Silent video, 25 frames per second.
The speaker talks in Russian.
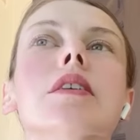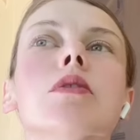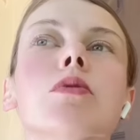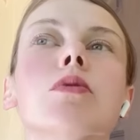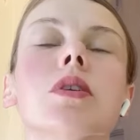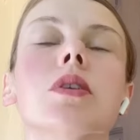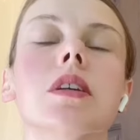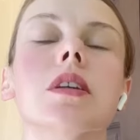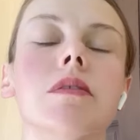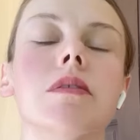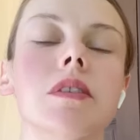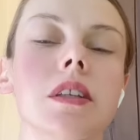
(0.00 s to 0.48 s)

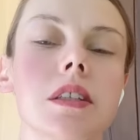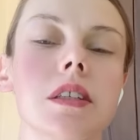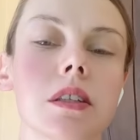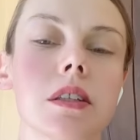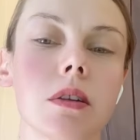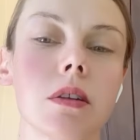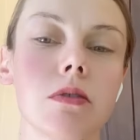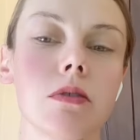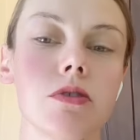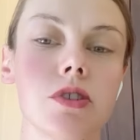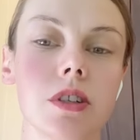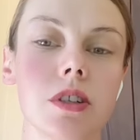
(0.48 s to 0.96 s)
руки вниз
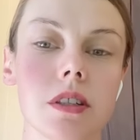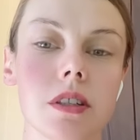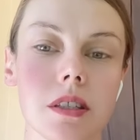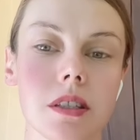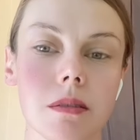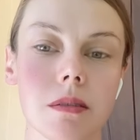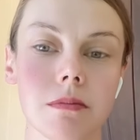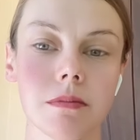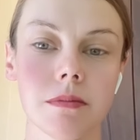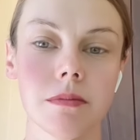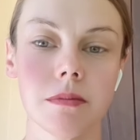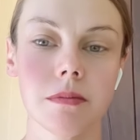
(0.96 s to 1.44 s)

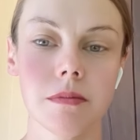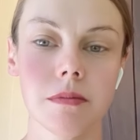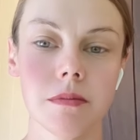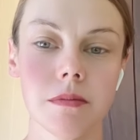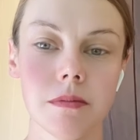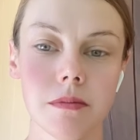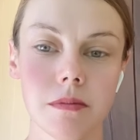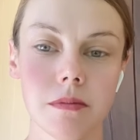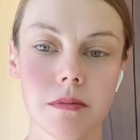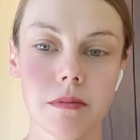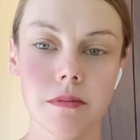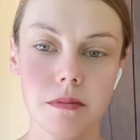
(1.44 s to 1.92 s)
ключица.
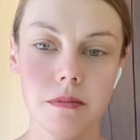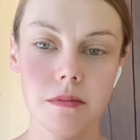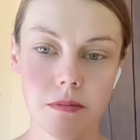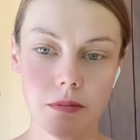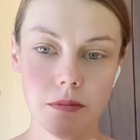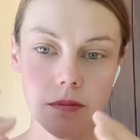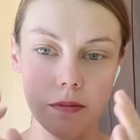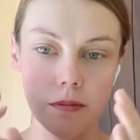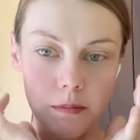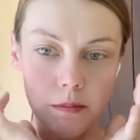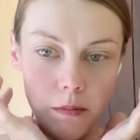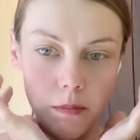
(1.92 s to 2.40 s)

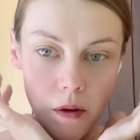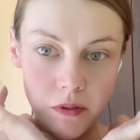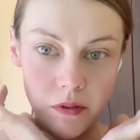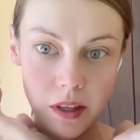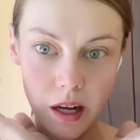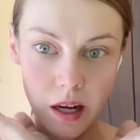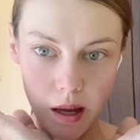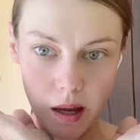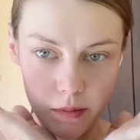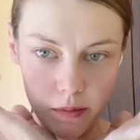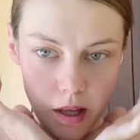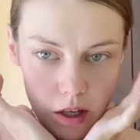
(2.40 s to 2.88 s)

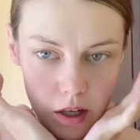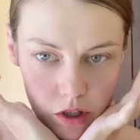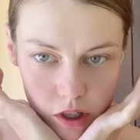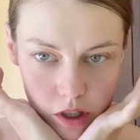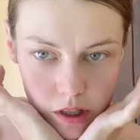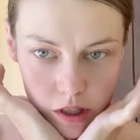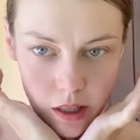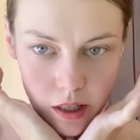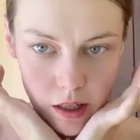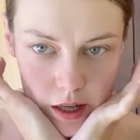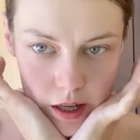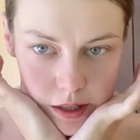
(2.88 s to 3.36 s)
Повторяем также
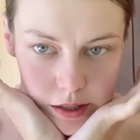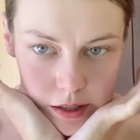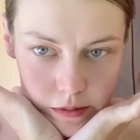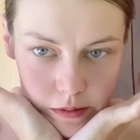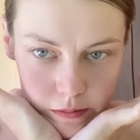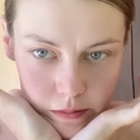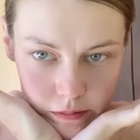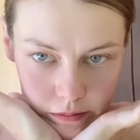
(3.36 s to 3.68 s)
три раза.